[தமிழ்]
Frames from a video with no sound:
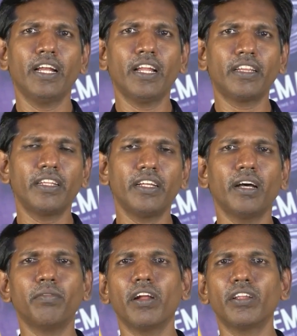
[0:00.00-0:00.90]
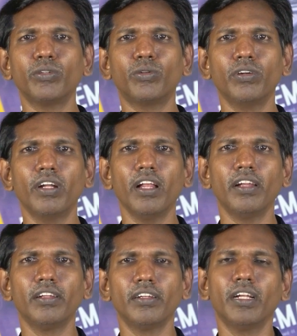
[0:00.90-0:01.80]
எண்ணத்தை நாம் வளர்த்து
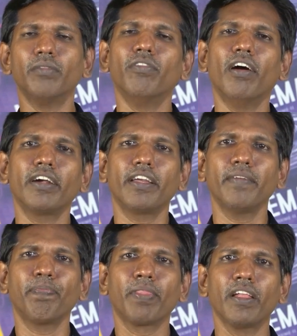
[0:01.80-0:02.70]
கொண்டால் நம் வாழ்க்கை